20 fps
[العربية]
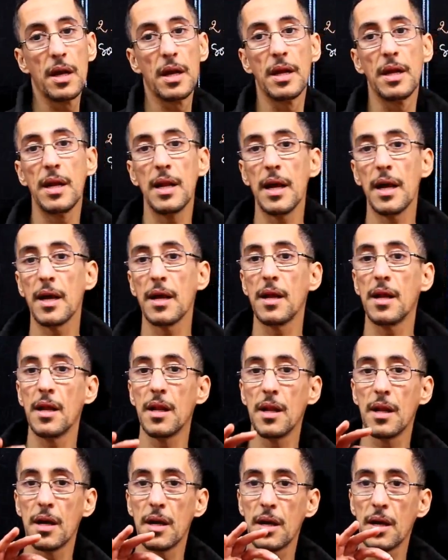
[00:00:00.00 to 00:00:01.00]
آه، يعني
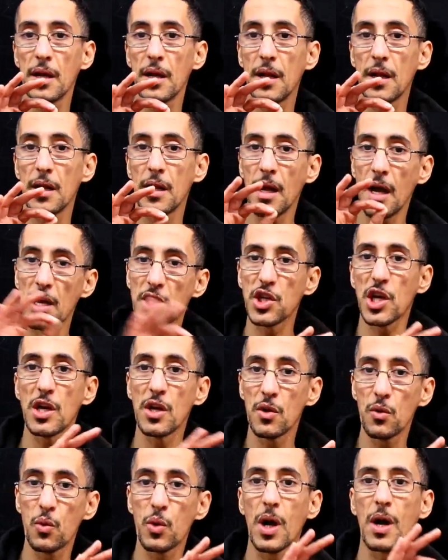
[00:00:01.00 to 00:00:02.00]
الحاجه
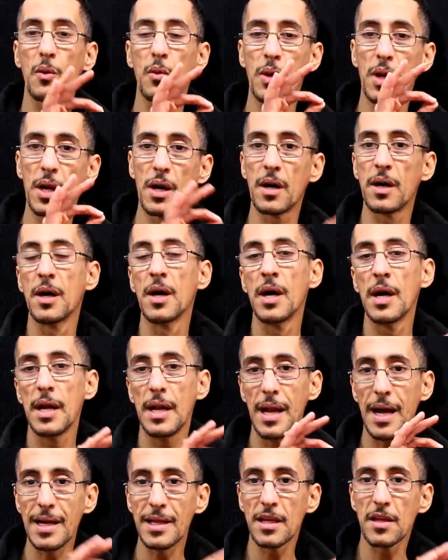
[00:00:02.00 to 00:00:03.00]
الاولى ولا
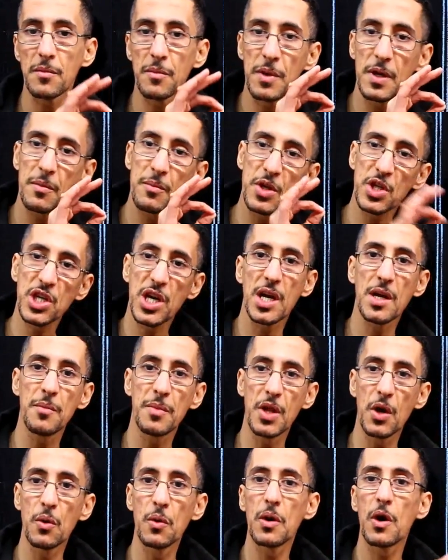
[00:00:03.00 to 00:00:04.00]
العدد باش
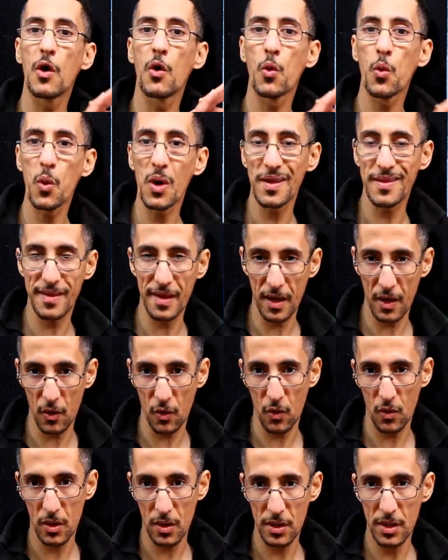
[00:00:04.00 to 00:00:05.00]
كنبداو هو
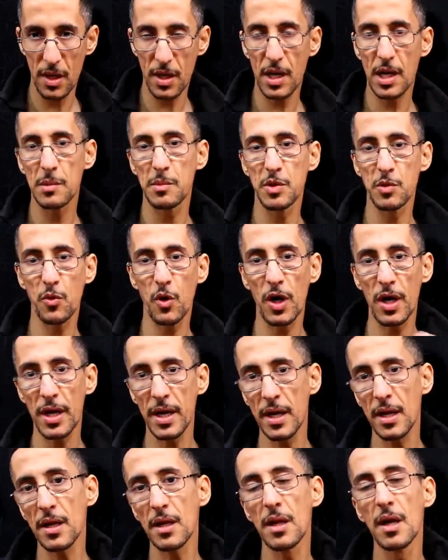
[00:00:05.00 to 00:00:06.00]
زيرو ياك المجموعه
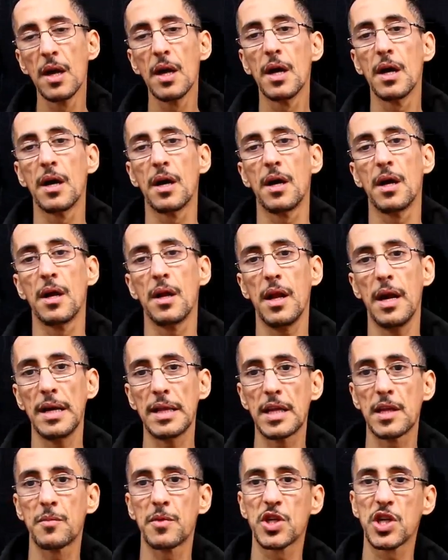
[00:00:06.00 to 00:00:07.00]
ان آه،
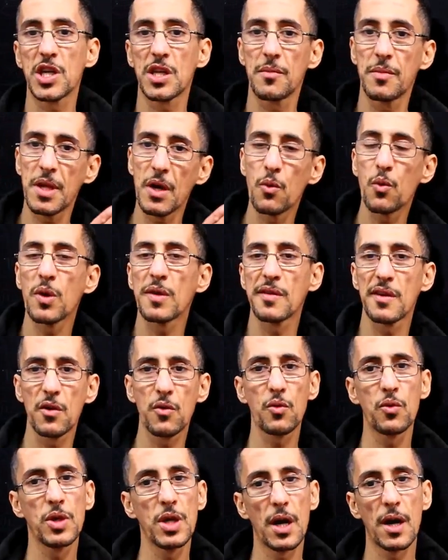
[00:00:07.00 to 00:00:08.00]
العدد باش كتبدا هو
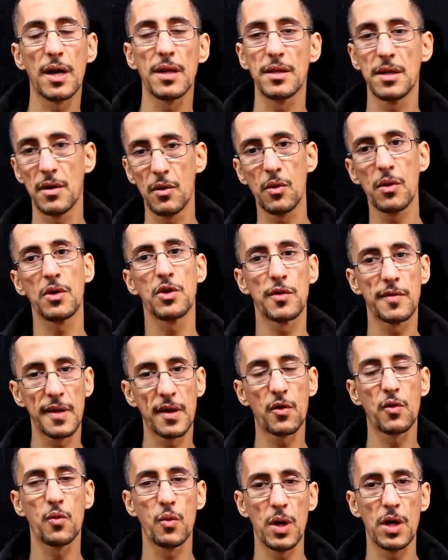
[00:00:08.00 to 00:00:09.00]
زيرو هي غاديه
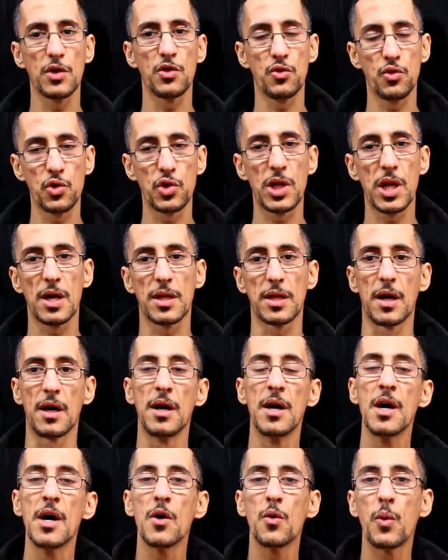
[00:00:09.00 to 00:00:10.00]
زيرو واحد جوج ثلاثه
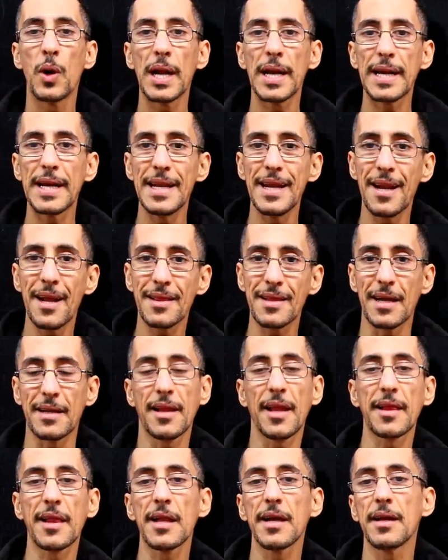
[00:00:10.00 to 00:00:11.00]
ولكن الا
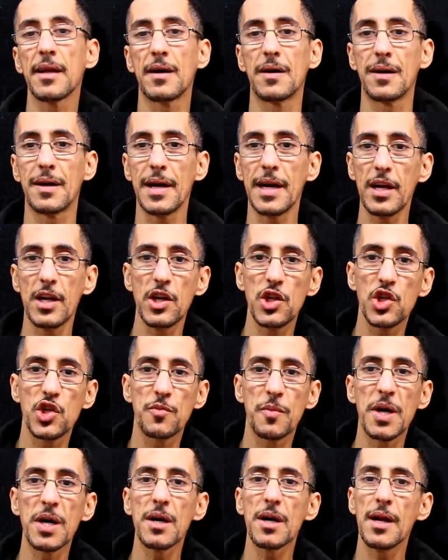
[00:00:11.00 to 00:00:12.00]
تعطات لينا ان
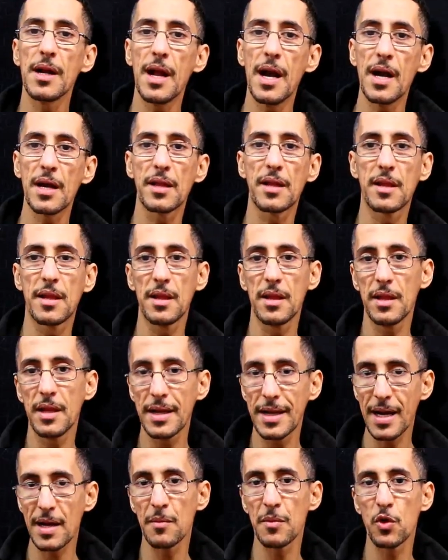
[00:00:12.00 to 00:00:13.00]
نجمه الحد
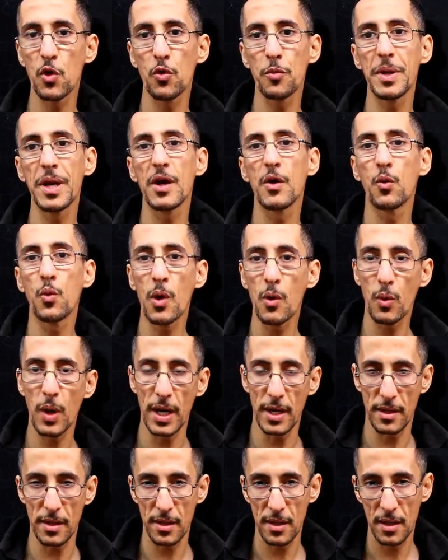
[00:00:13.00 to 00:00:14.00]
اللي كنبداو به هو
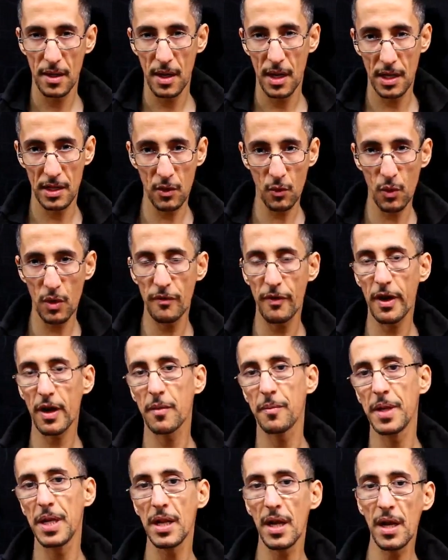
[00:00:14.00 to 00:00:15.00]
واحد هذا هو
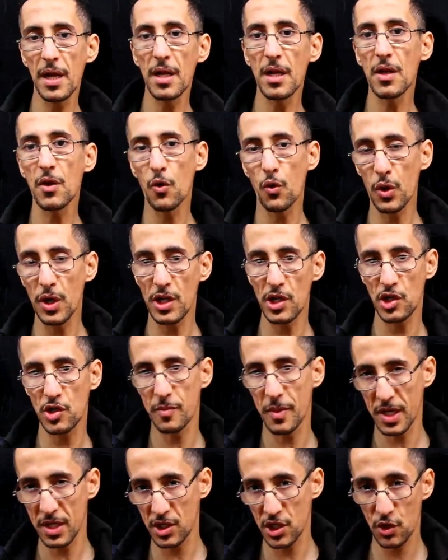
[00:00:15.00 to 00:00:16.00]
الفرق بين ان و ان
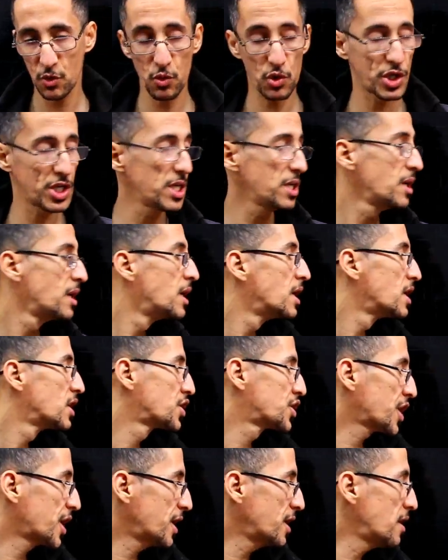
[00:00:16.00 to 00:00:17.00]
نجمه هادشي كلشي
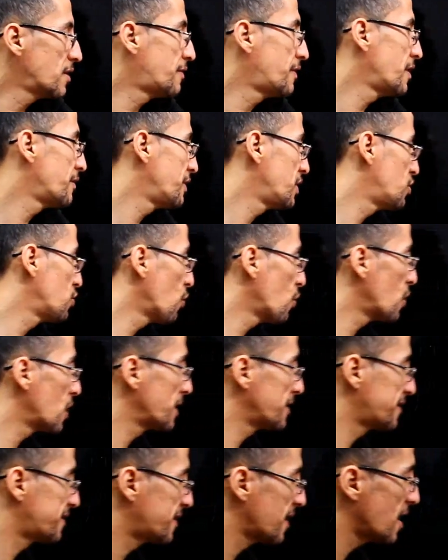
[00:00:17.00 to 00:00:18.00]
شرحناه في الفيديو
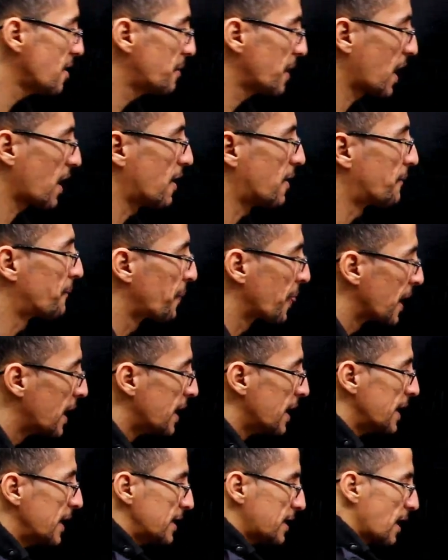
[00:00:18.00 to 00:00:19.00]
السابقه
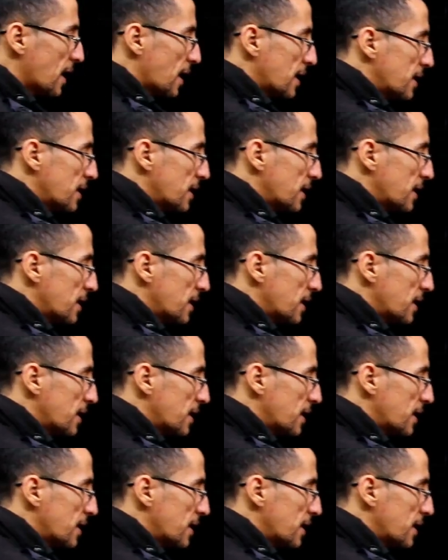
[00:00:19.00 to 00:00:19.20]
اذا